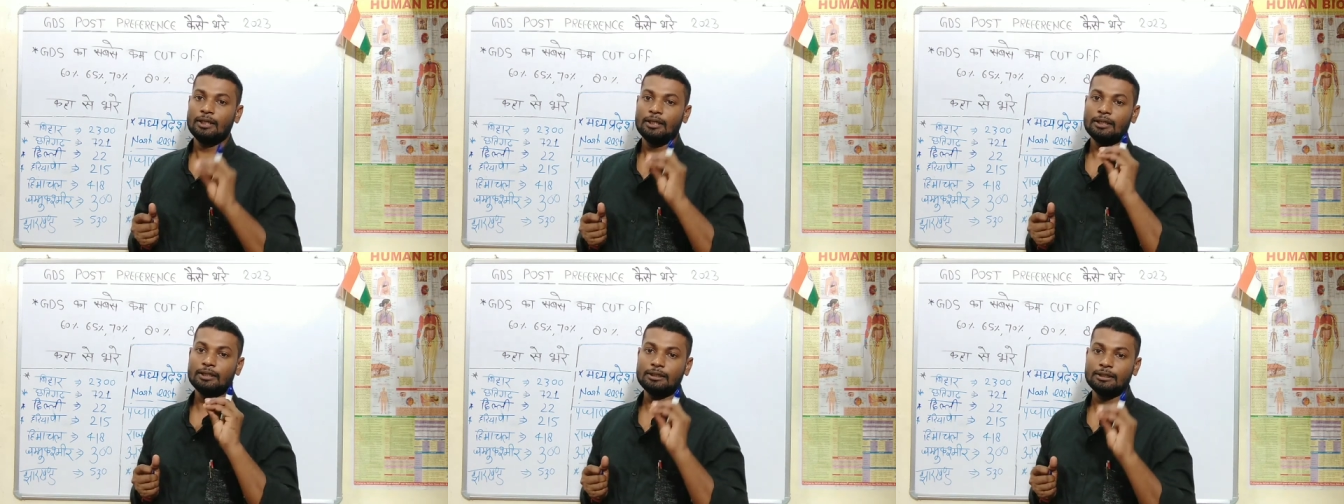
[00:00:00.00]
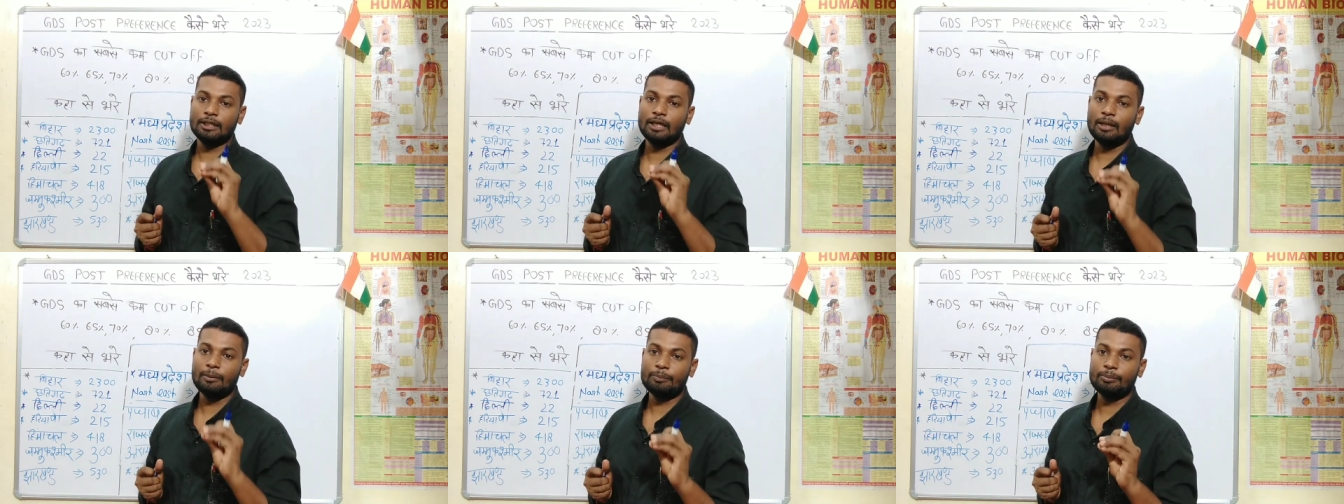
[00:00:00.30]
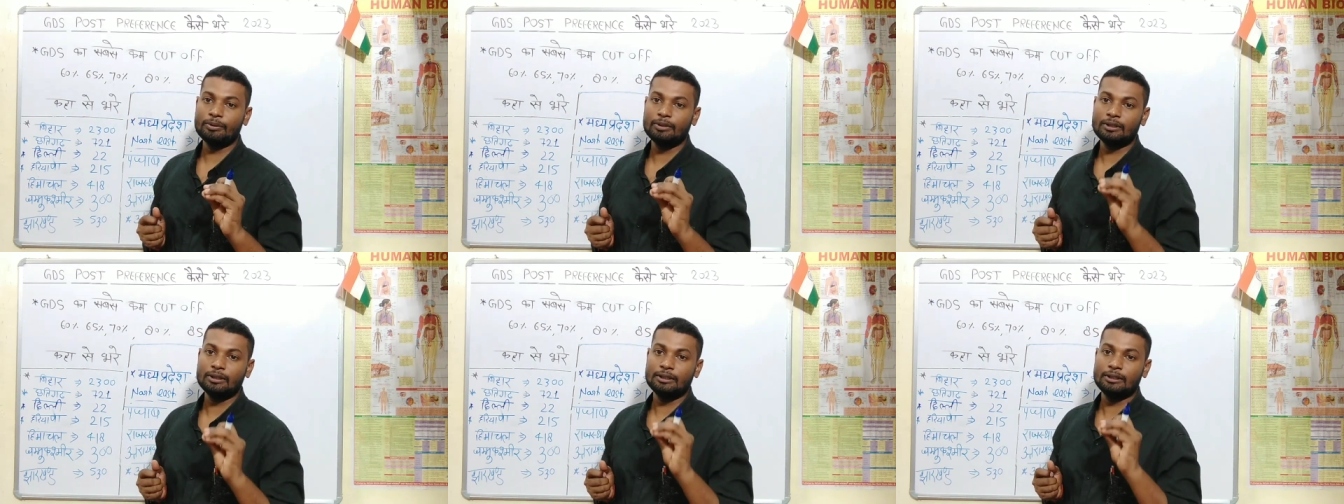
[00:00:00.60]
यदि आप
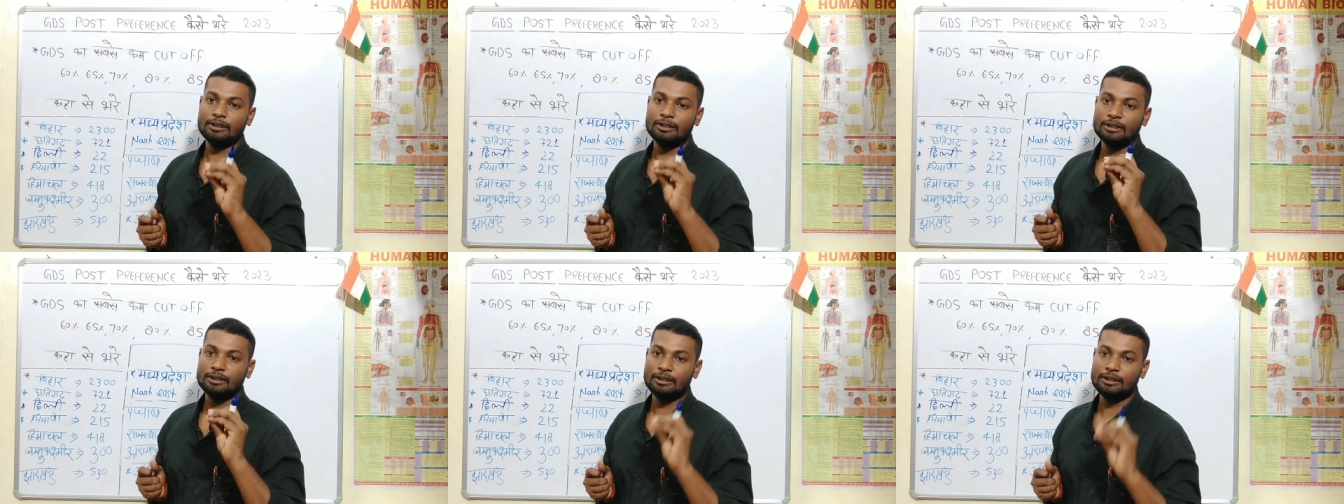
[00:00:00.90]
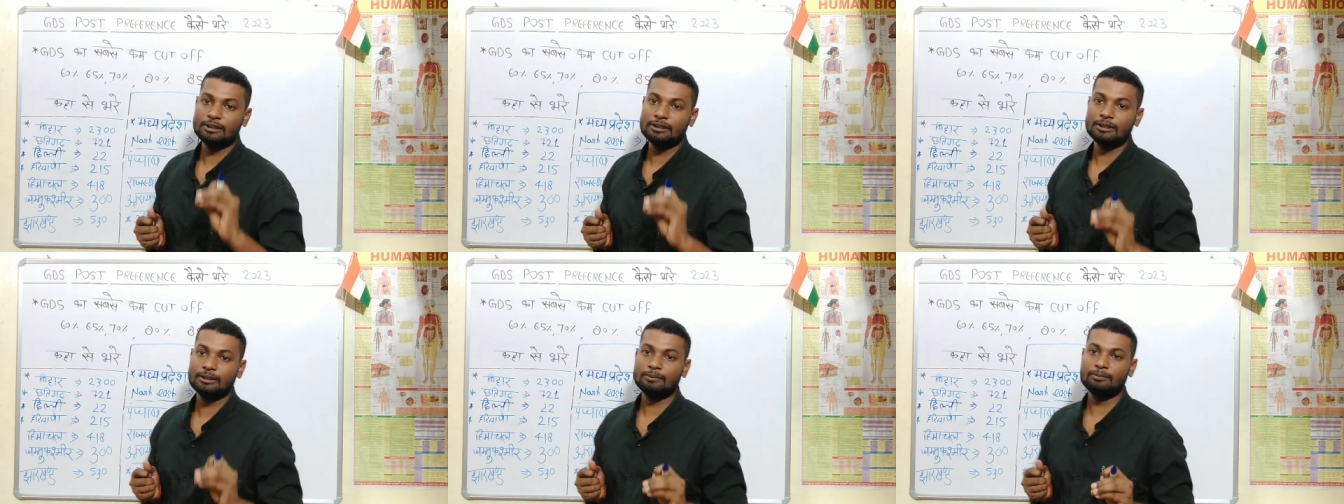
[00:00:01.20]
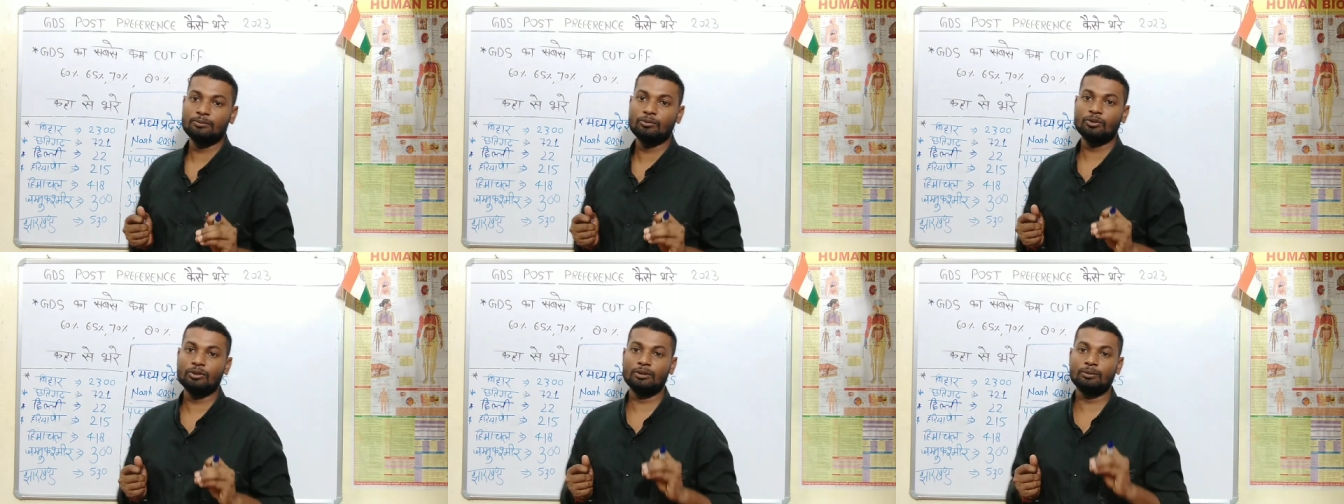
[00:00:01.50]
हिंदी से
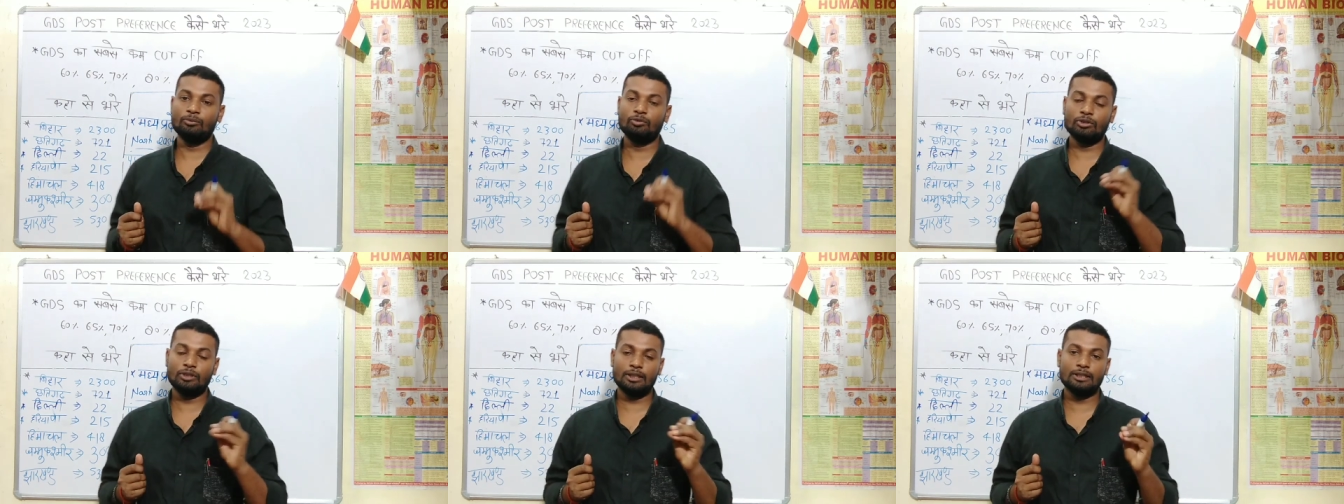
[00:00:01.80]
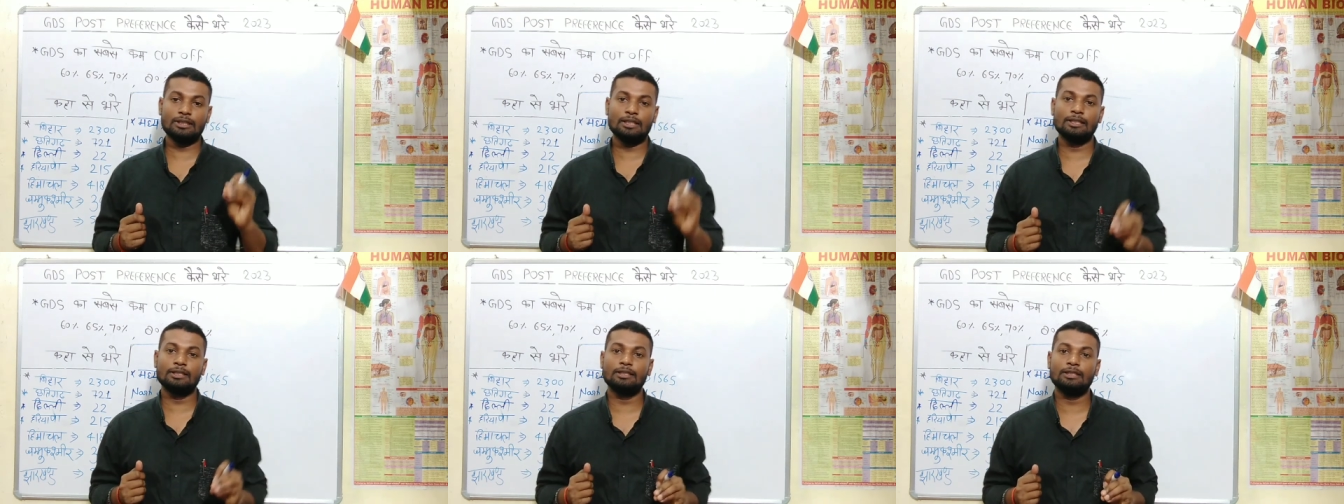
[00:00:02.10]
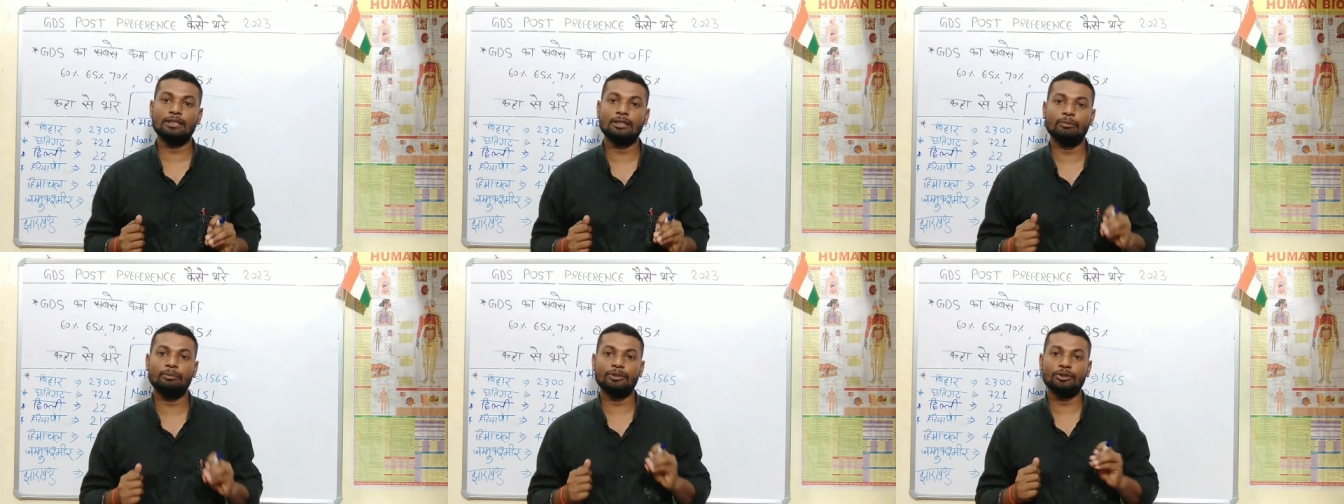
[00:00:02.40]
बोलना
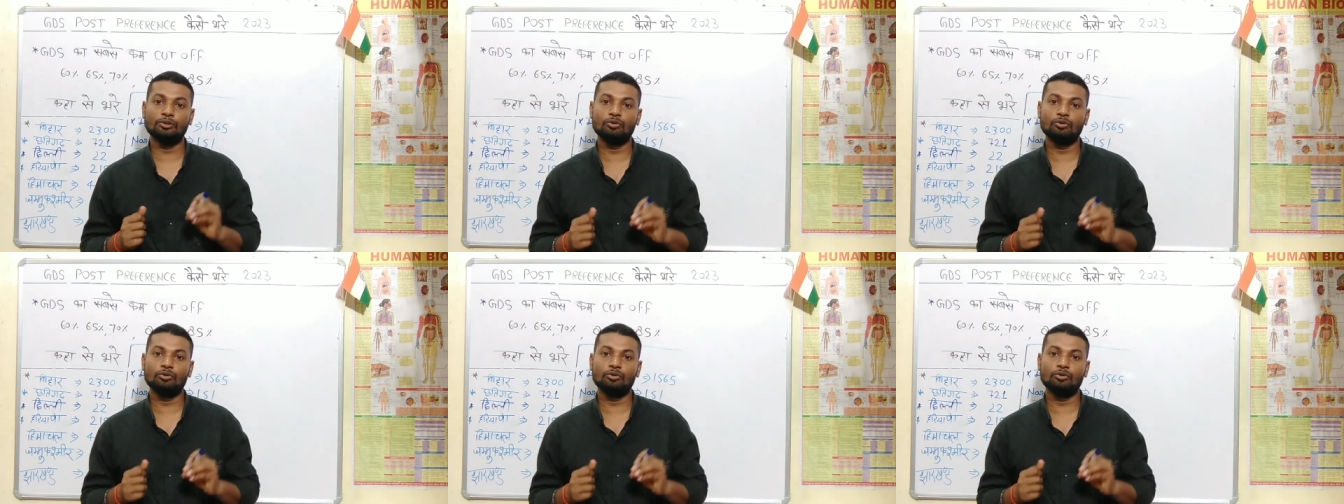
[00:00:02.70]
जानते हैं अपने